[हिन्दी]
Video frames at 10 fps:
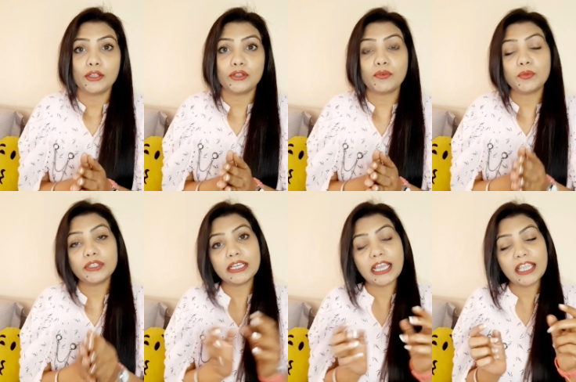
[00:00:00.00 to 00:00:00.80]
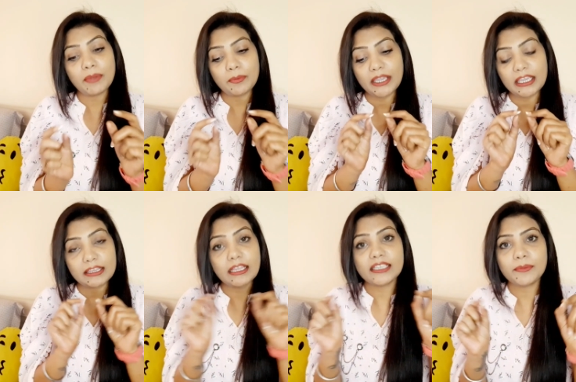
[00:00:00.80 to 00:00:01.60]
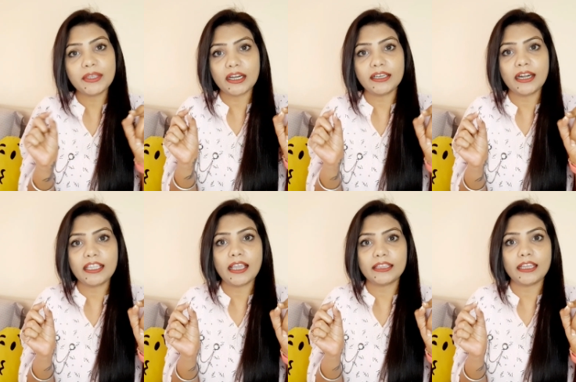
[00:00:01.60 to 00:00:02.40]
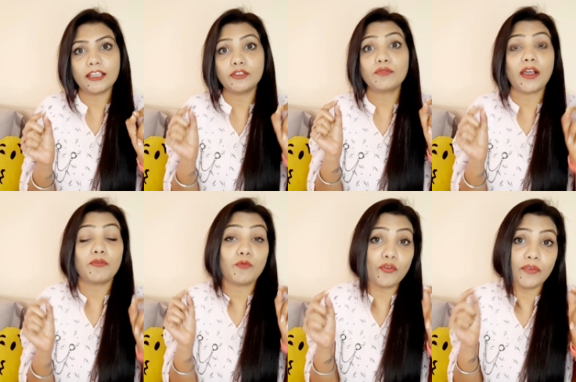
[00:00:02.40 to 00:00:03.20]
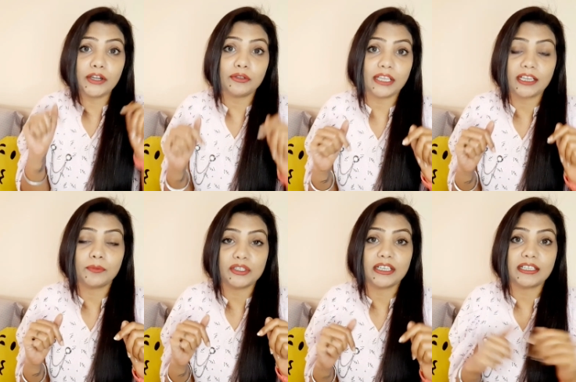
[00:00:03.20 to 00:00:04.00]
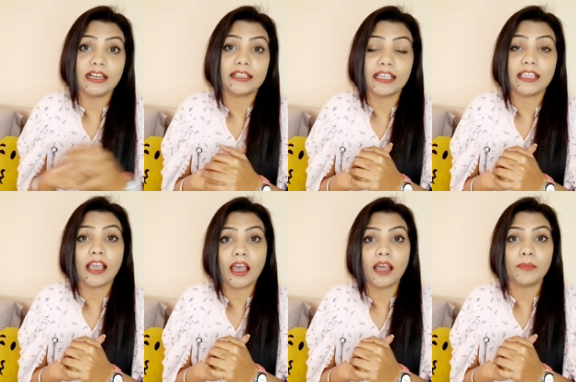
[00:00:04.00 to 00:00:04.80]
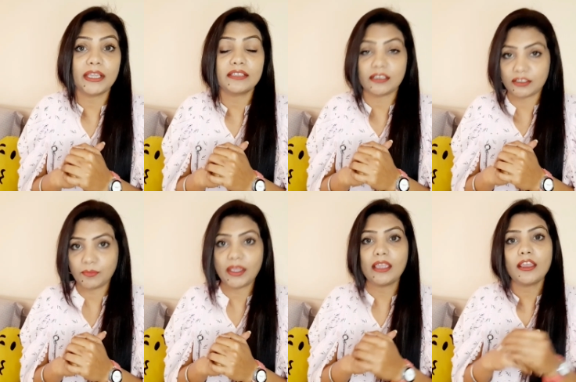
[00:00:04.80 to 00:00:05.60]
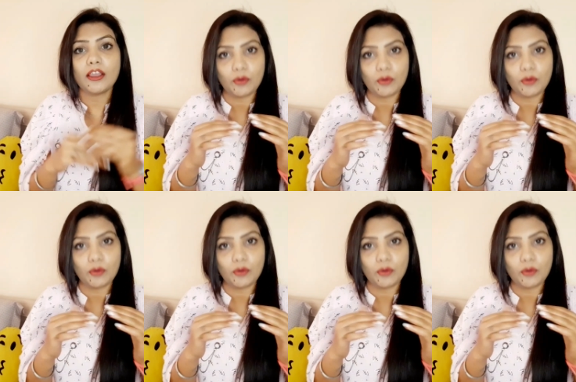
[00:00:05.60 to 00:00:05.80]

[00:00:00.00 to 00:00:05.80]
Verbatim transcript: तो वो मुझे कहीं पर भी इतना सा भी कट नहीं आता है तो वो वीडियो देखकर मुझे ऐसा लगता है कि हाँ भाई सच में